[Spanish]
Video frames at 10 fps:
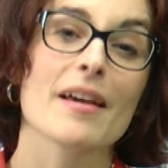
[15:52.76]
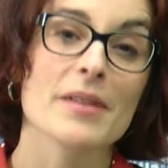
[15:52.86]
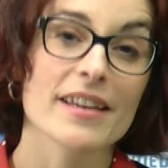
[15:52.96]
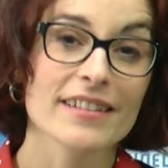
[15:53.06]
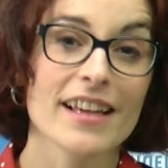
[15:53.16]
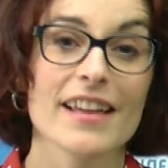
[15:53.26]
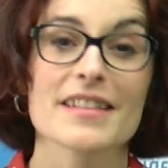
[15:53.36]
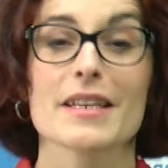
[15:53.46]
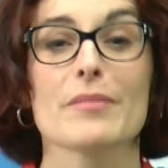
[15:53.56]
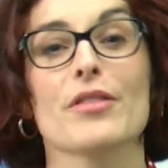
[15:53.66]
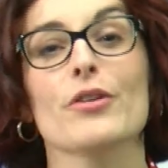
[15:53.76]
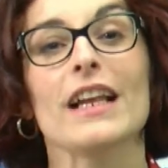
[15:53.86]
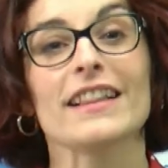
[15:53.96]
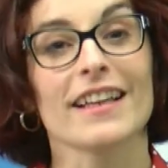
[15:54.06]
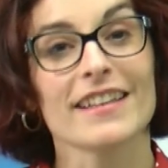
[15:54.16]
abierta la inscripción
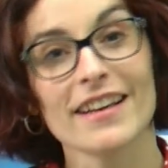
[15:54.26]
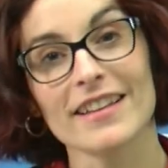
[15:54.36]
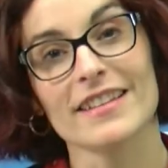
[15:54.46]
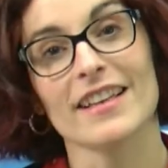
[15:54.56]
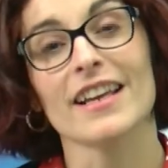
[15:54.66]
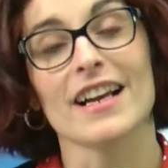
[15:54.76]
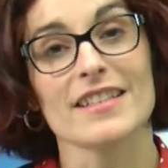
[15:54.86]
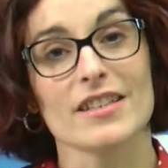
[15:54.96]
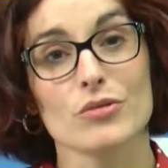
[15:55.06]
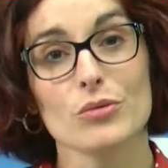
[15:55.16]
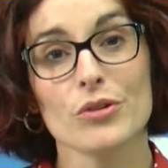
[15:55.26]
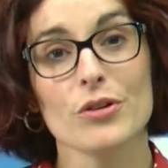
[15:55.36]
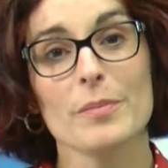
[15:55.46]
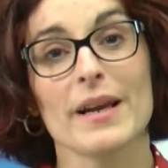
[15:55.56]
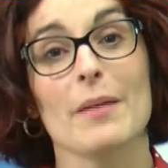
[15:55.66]
al taller de técnicas de
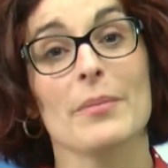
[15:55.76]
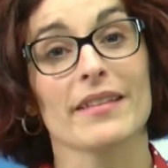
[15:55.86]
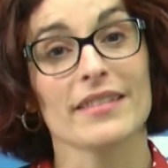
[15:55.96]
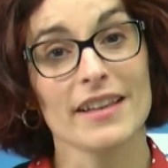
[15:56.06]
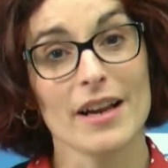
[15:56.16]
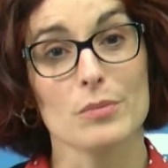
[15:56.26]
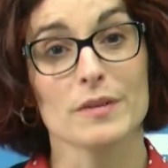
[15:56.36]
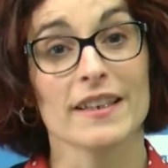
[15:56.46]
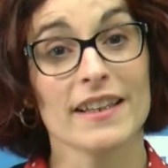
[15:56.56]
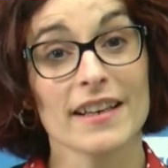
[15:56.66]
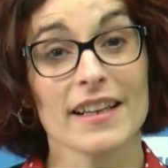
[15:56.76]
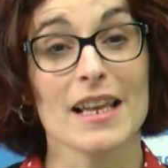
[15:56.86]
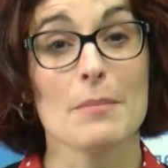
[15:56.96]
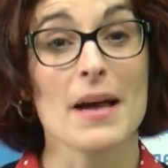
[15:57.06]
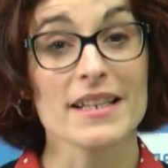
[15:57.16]
estudio para aprender a obtener
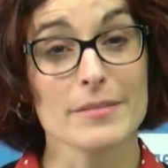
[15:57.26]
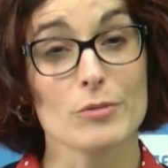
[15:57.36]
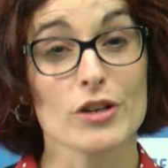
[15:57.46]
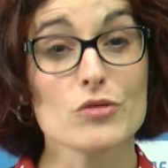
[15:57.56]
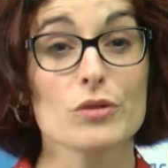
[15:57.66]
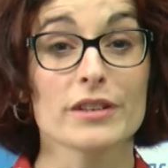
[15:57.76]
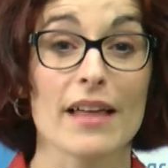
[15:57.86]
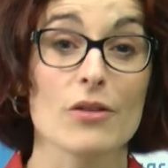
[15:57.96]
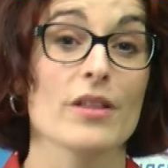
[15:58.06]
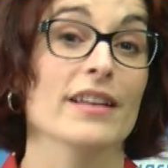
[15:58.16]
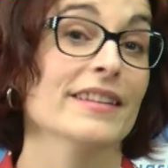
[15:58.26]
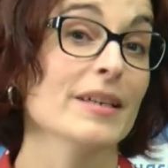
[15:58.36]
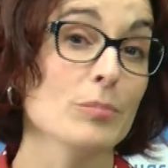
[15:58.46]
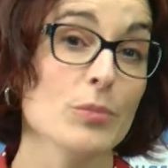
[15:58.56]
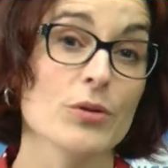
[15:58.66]
el máximo resultado del
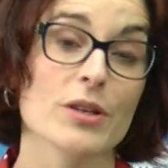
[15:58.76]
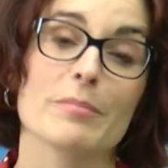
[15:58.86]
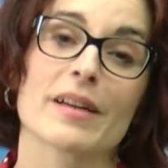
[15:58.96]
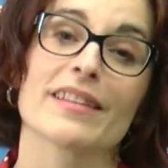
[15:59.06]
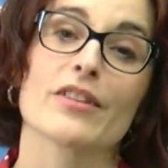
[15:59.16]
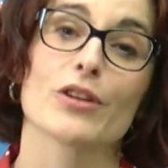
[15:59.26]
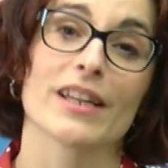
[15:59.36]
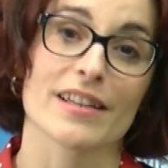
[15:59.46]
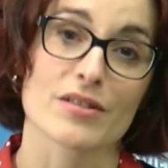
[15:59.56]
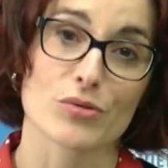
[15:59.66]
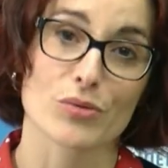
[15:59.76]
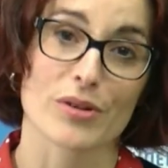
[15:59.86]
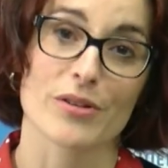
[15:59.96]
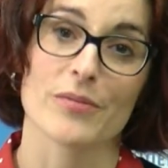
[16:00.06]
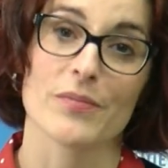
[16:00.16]
tiempo invertido en el
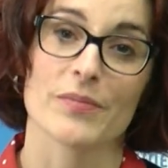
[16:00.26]
estudio.